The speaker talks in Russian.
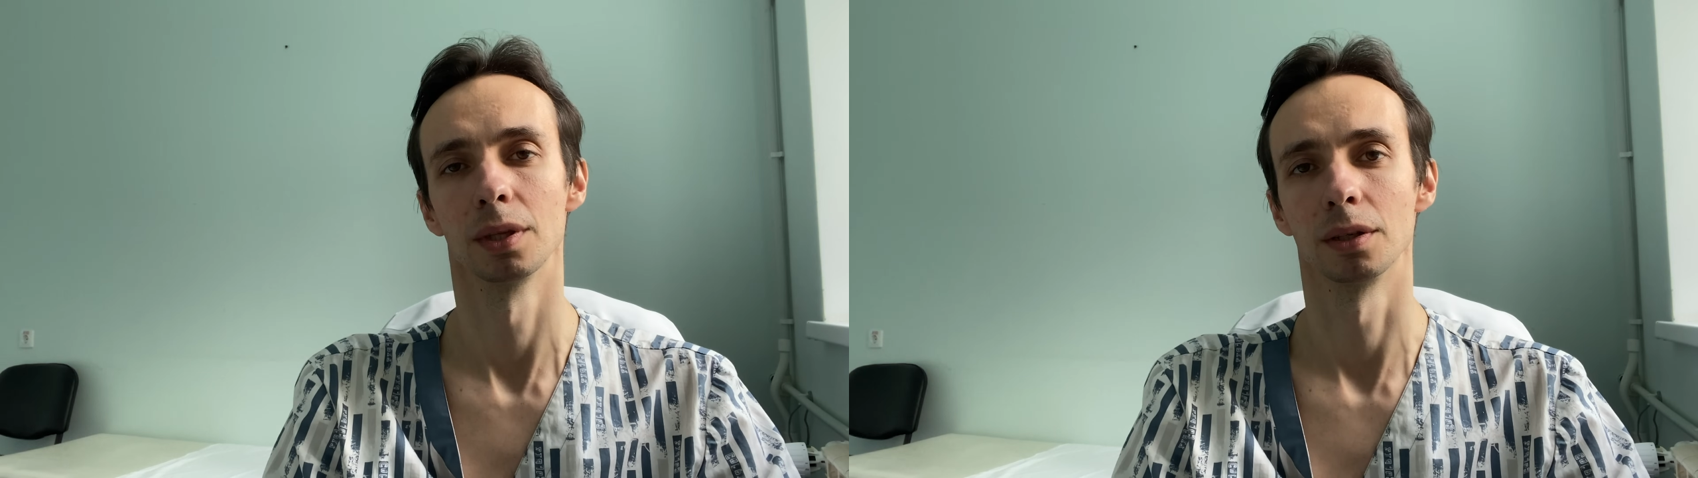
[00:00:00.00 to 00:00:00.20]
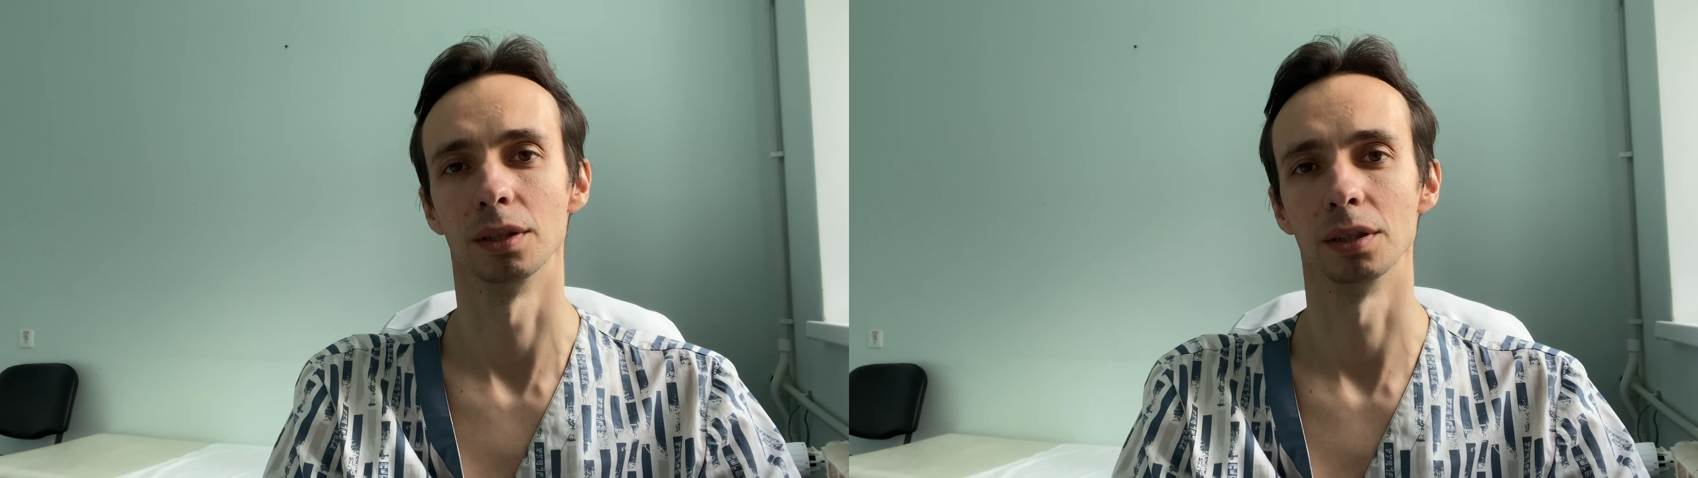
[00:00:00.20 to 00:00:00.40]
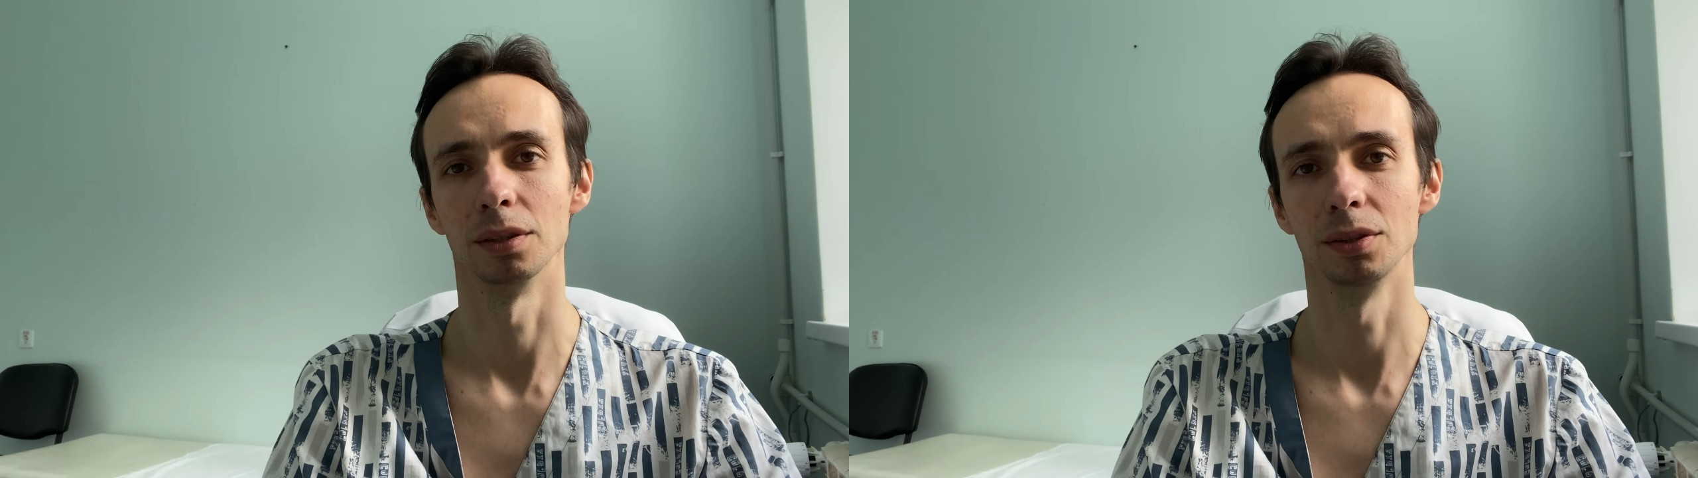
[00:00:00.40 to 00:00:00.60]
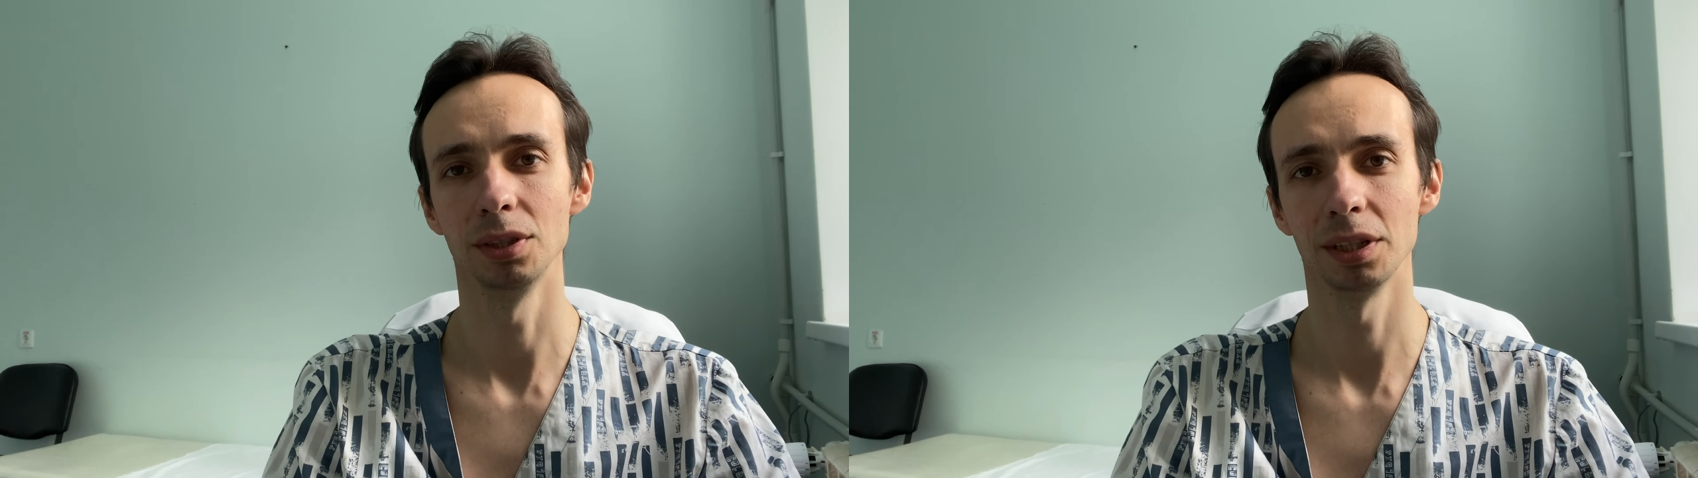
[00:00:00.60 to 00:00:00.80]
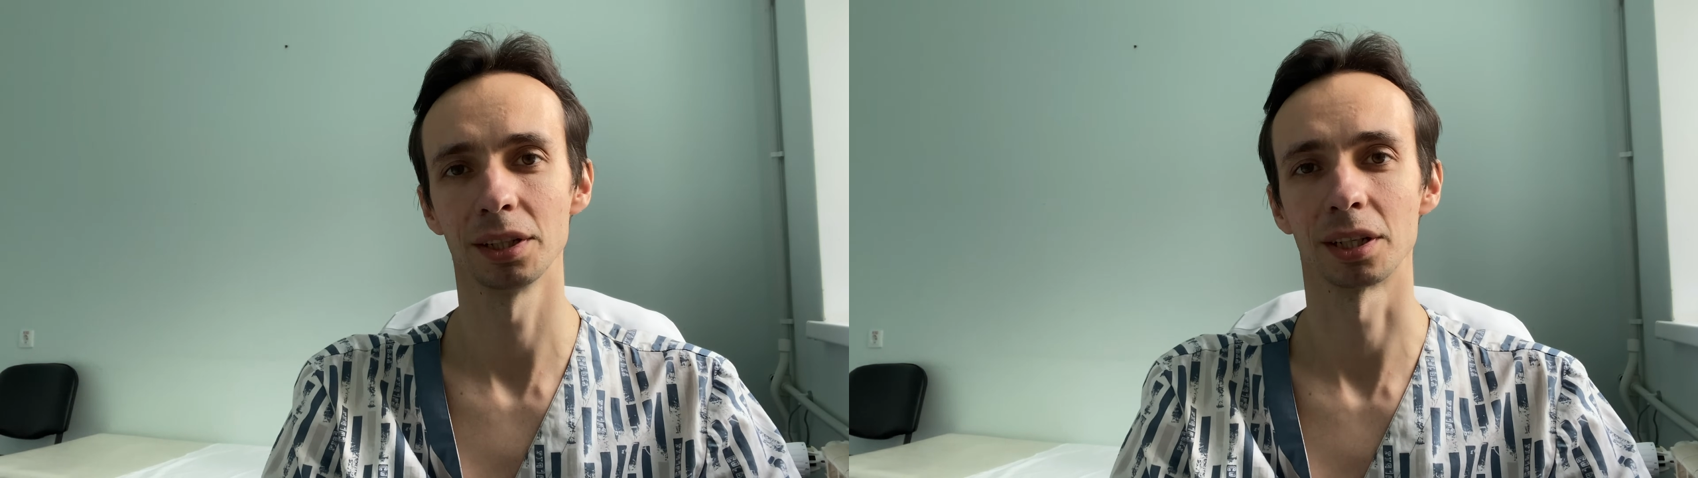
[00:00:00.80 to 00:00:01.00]
э,
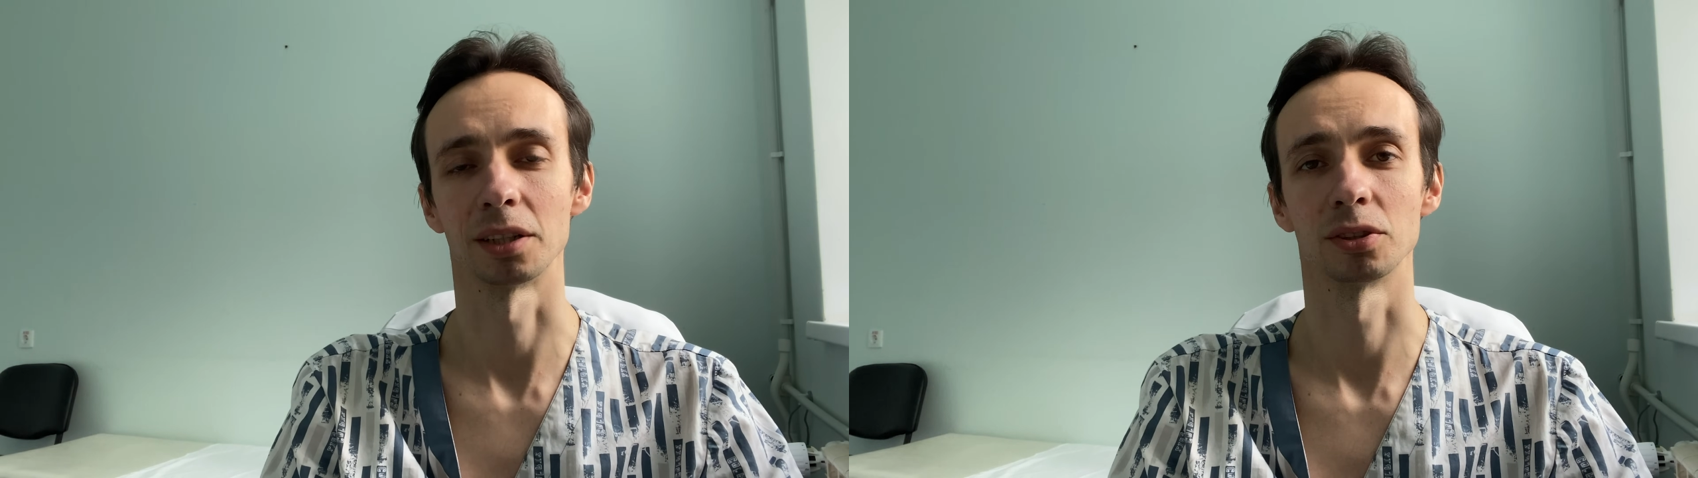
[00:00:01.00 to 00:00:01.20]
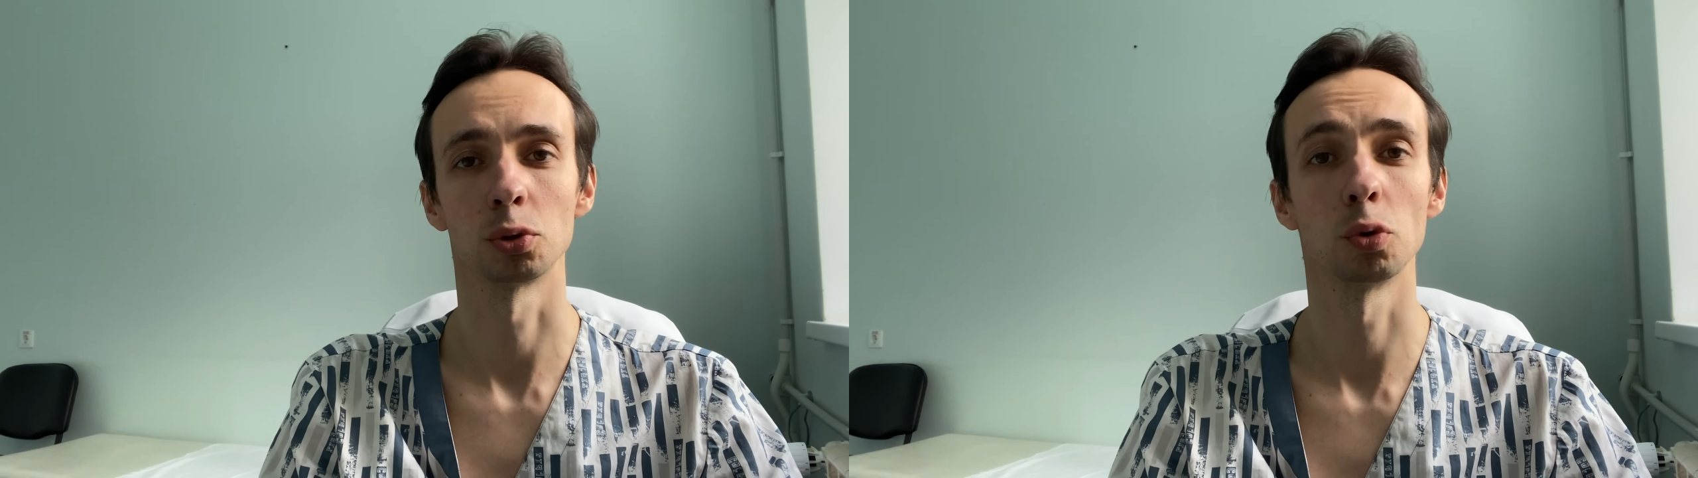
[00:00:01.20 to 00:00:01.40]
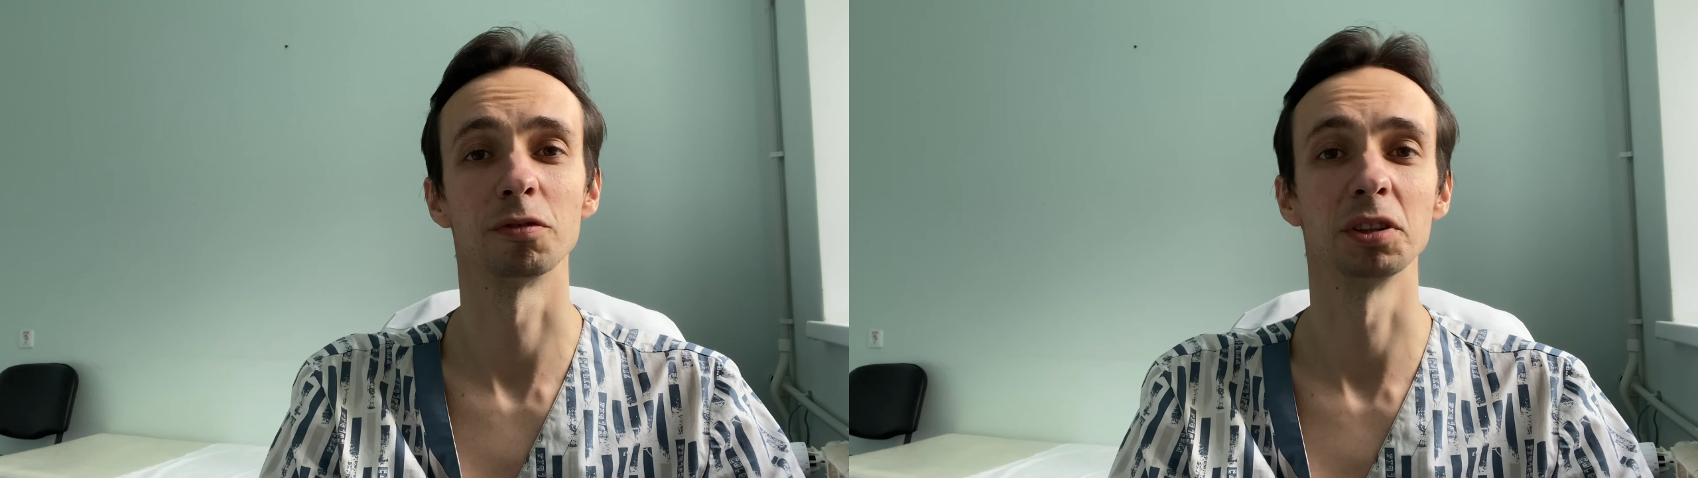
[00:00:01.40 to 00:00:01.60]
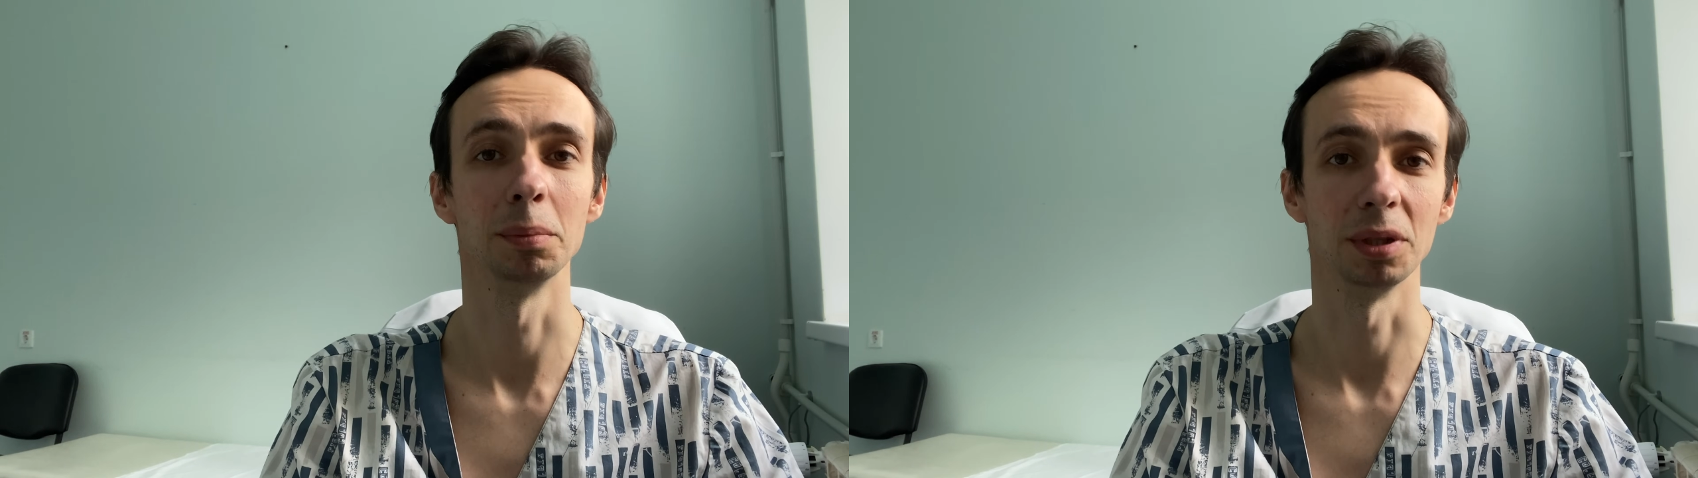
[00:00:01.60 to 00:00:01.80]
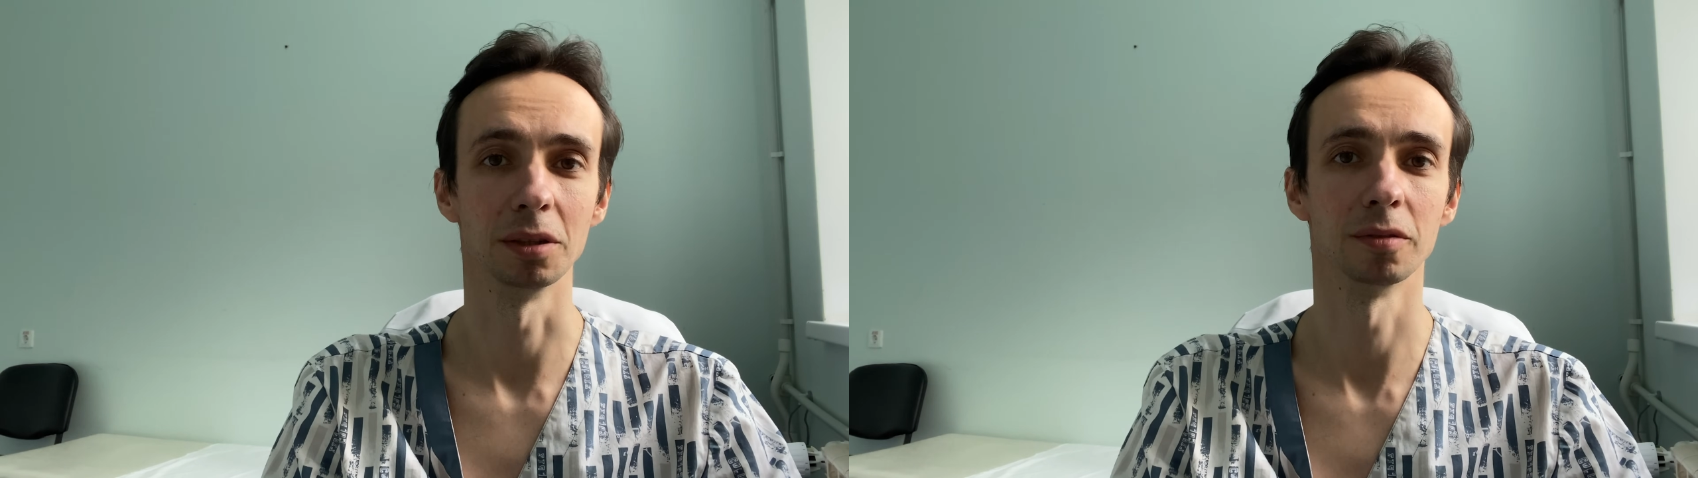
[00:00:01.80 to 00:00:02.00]
нейротрофными